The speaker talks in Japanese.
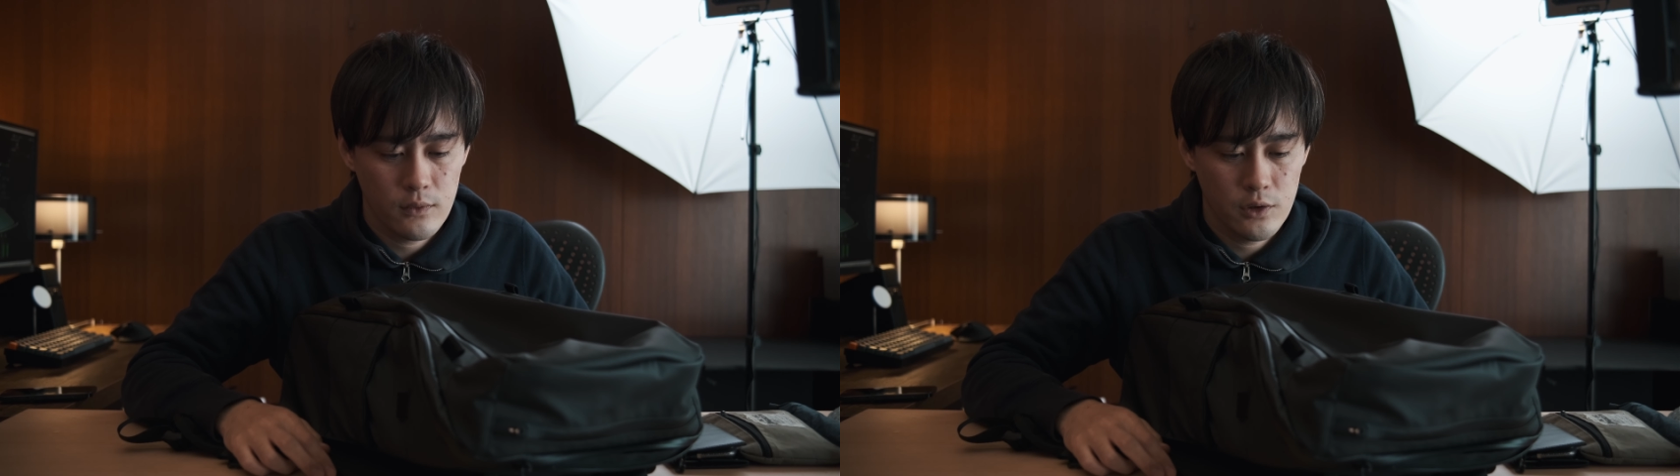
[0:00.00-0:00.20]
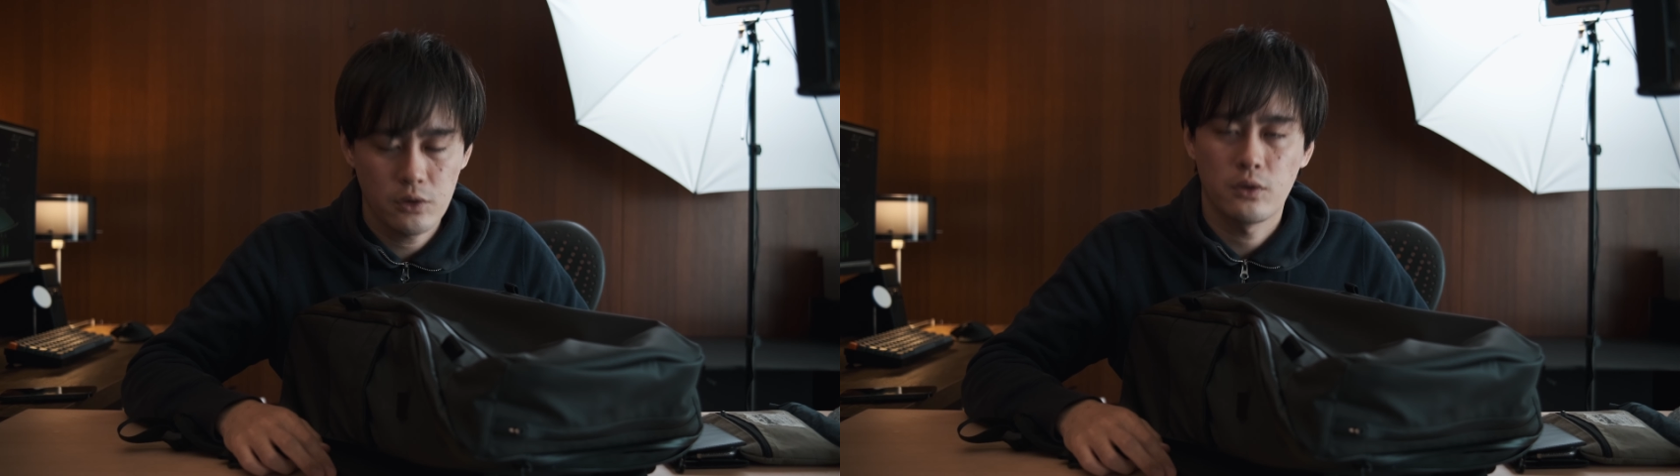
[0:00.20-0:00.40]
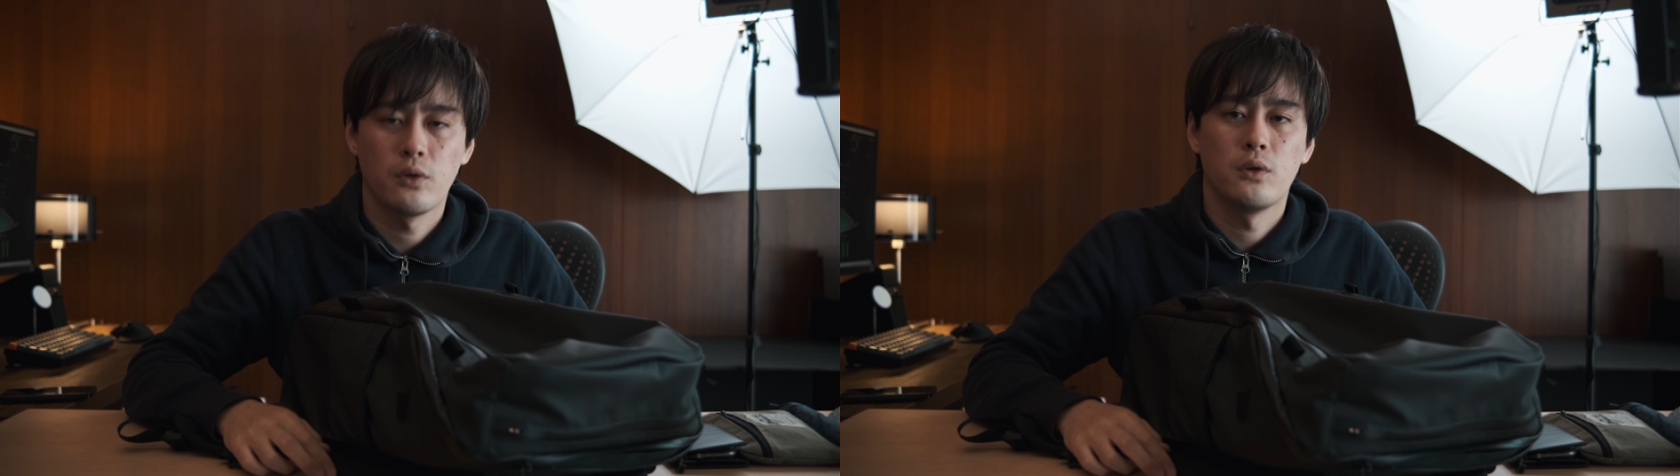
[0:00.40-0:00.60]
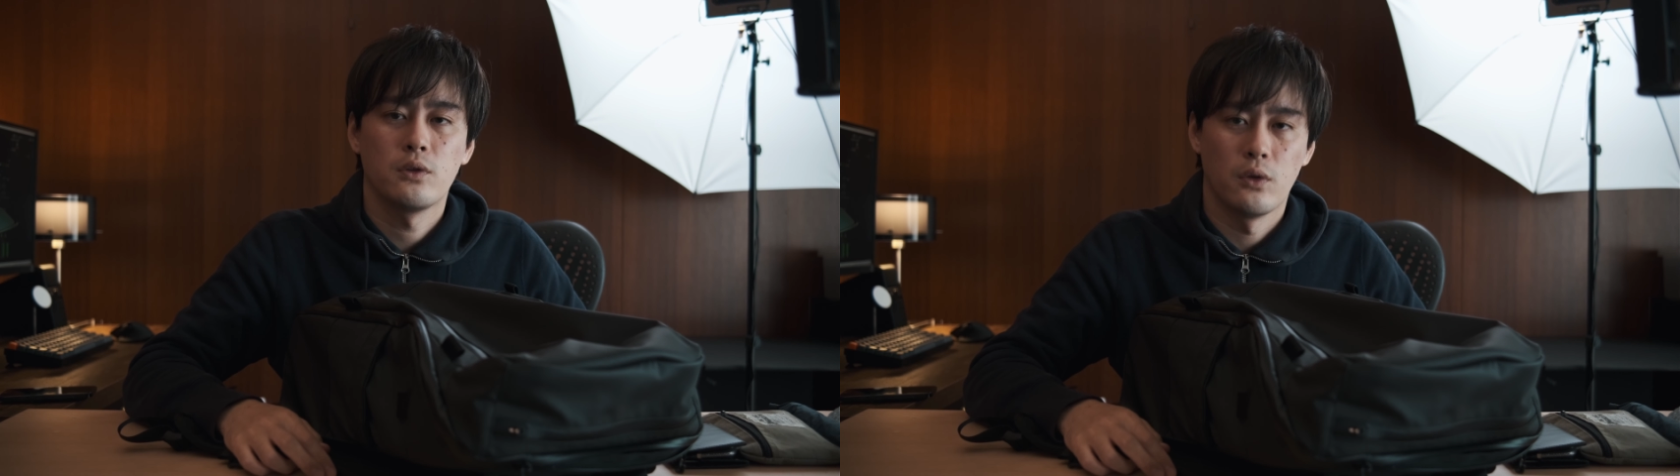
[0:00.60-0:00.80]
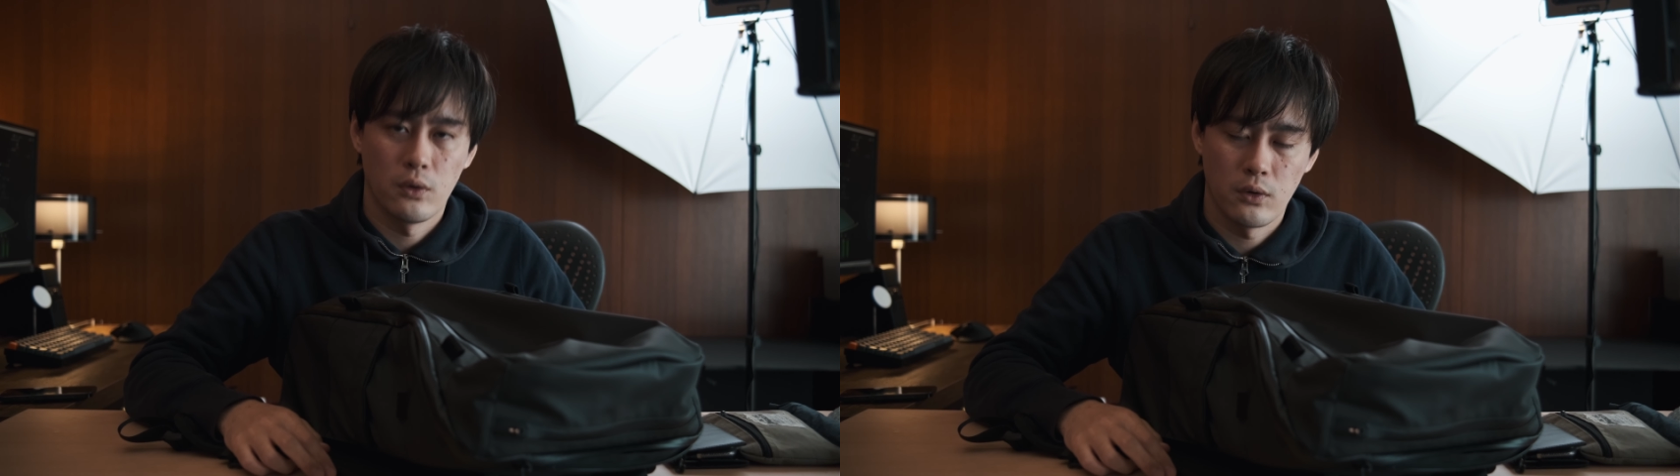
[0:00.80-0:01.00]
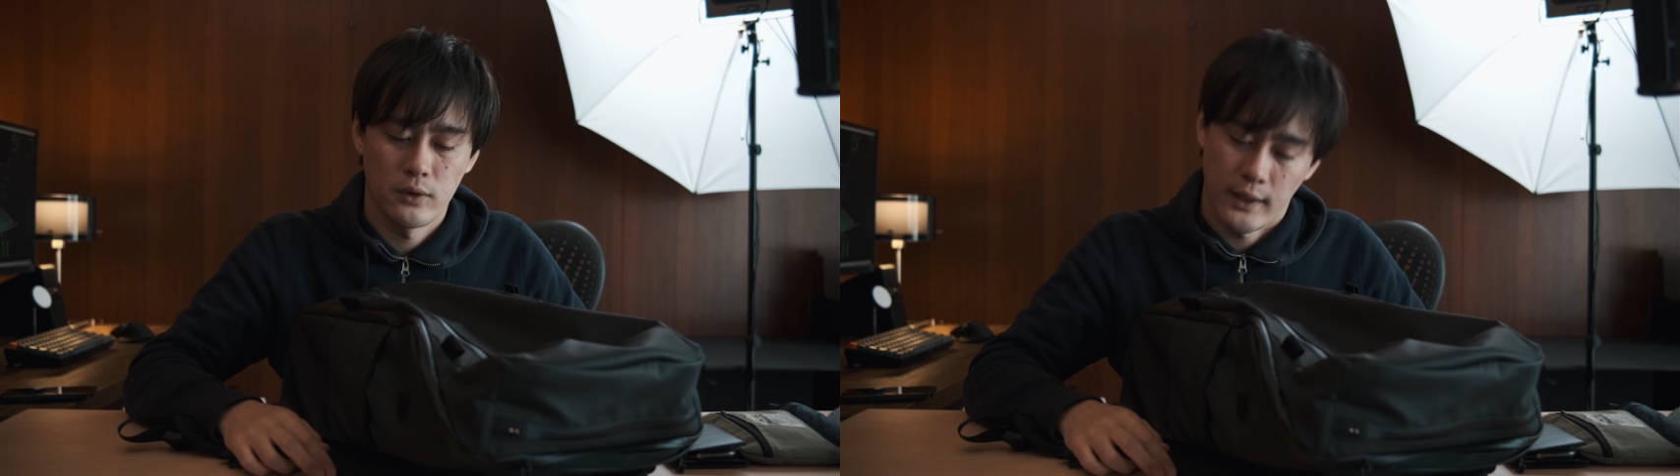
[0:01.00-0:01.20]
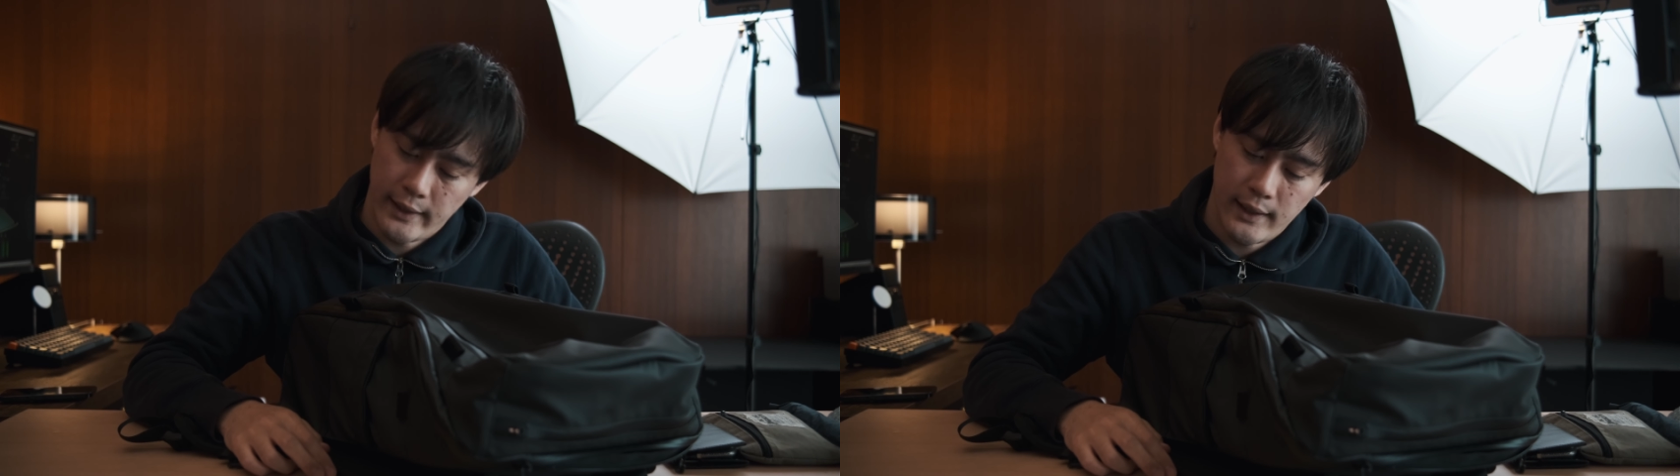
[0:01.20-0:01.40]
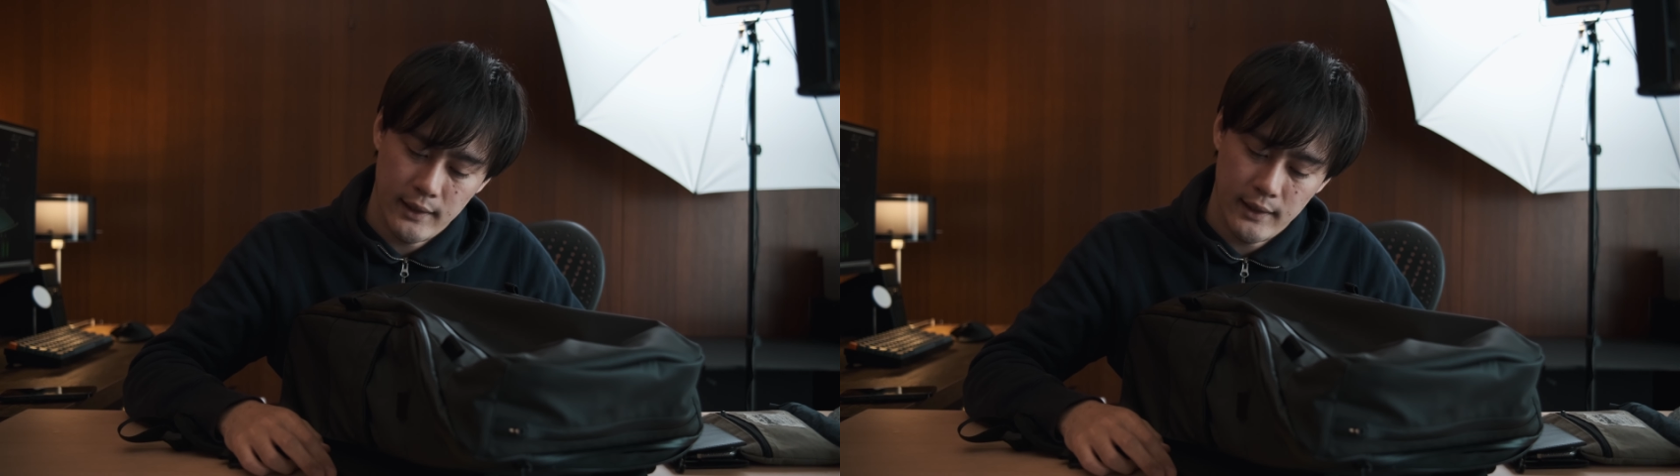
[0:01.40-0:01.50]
ちょっとお高いか